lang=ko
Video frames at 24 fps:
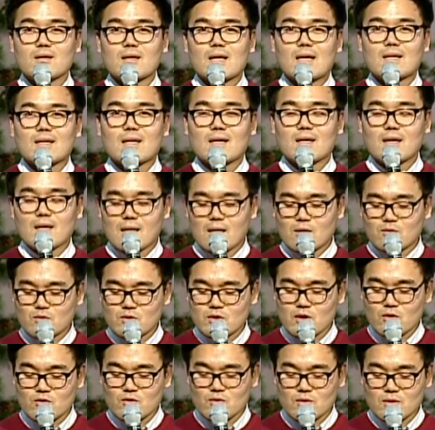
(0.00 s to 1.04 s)
깔깔깔
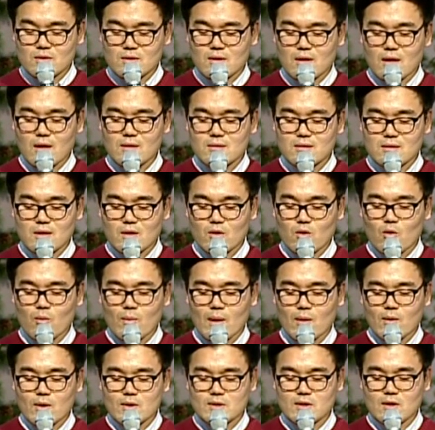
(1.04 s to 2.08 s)
웃어주는 너희들이
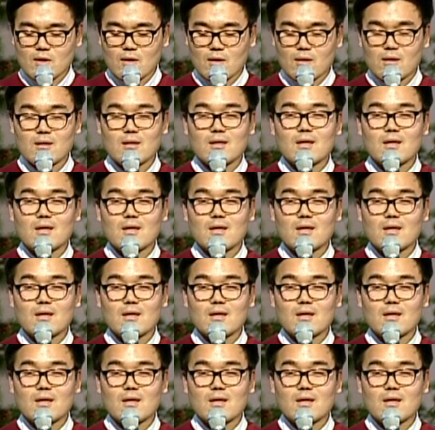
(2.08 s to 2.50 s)
고마워서